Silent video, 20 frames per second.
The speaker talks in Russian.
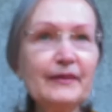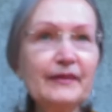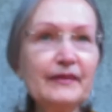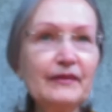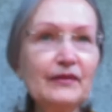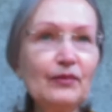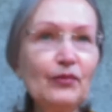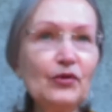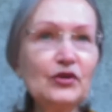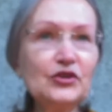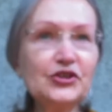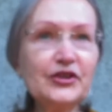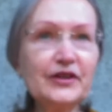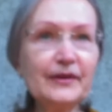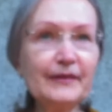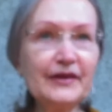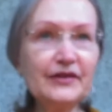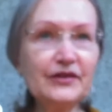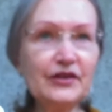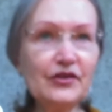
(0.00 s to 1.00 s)
больше
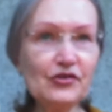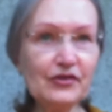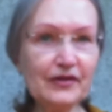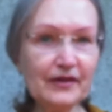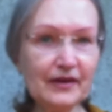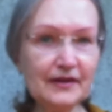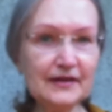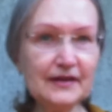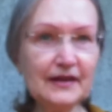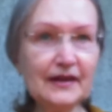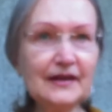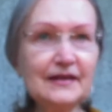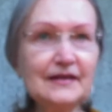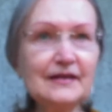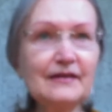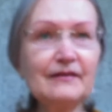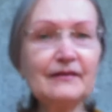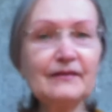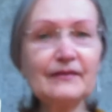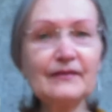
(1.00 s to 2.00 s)
романтическое,
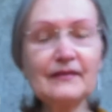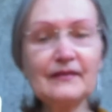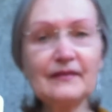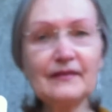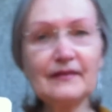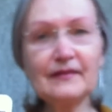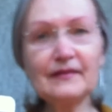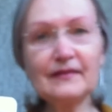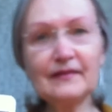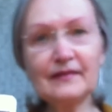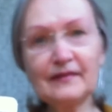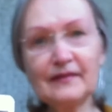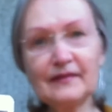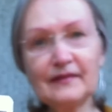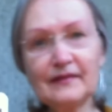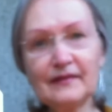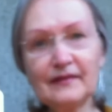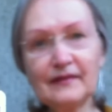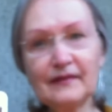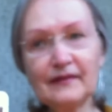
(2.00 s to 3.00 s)
знаете.
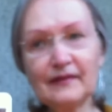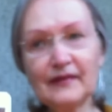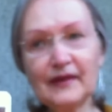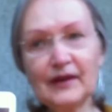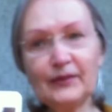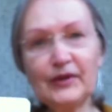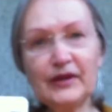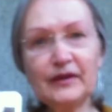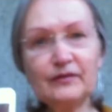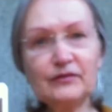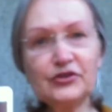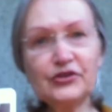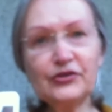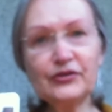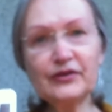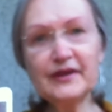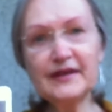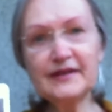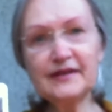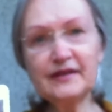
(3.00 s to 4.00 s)
Потому
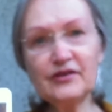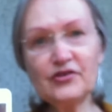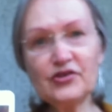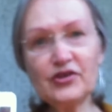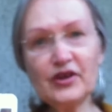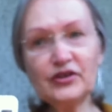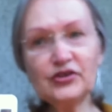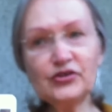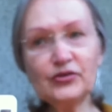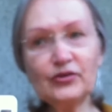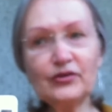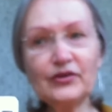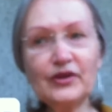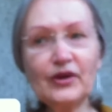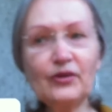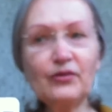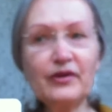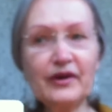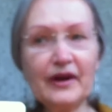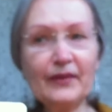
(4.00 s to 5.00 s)
что рыцарь чаш, он
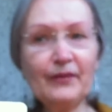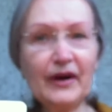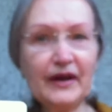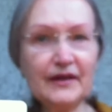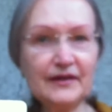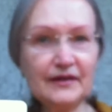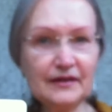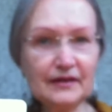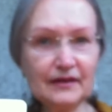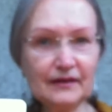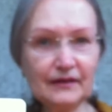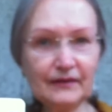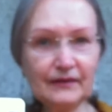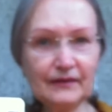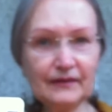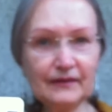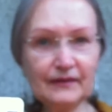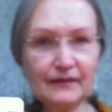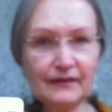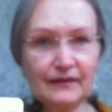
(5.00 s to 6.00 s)
такой романтик.
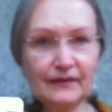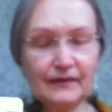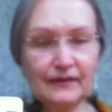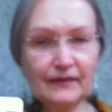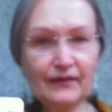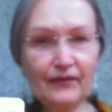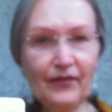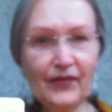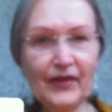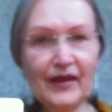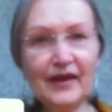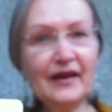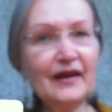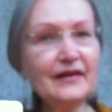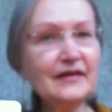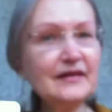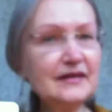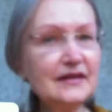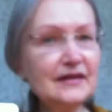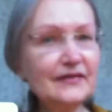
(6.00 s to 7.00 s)
И
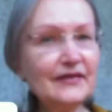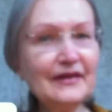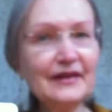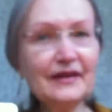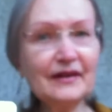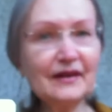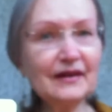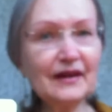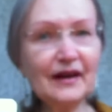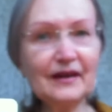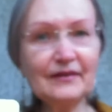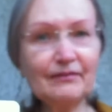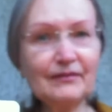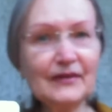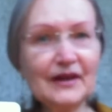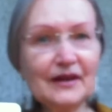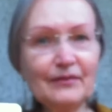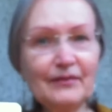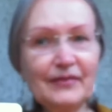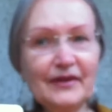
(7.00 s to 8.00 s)
это действительно как,
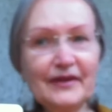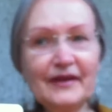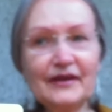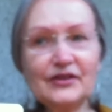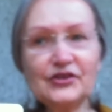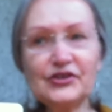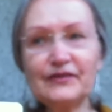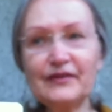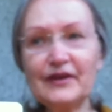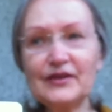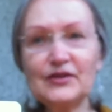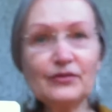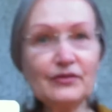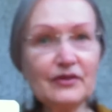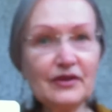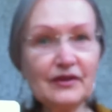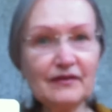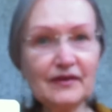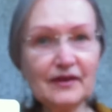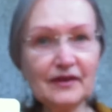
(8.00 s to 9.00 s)
как бы даже вас
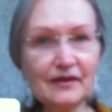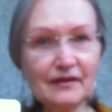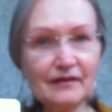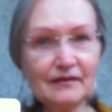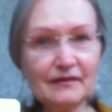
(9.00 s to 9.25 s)
удивит.